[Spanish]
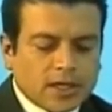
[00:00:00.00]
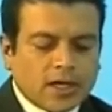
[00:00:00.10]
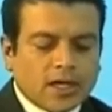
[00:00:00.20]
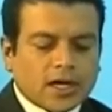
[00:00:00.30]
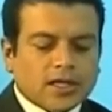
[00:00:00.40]

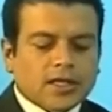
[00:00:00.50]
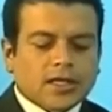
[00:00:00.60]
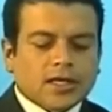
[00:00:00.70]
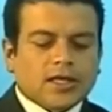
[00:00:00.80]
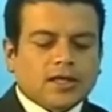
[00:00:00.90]
a la
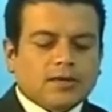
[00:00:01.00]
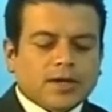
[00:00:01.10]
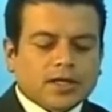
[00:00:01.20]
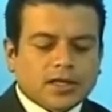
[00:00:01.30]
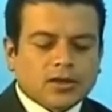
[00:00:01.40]
candidata del
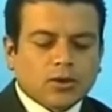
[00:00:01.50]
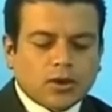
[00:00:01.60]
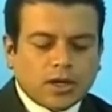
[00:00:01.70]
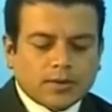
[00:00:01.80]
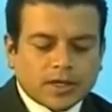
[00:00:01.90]

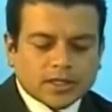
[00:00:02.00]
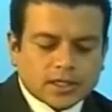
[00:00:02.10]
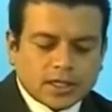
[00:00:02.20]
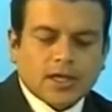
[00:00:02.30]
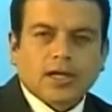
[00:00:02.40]
partido Avanza,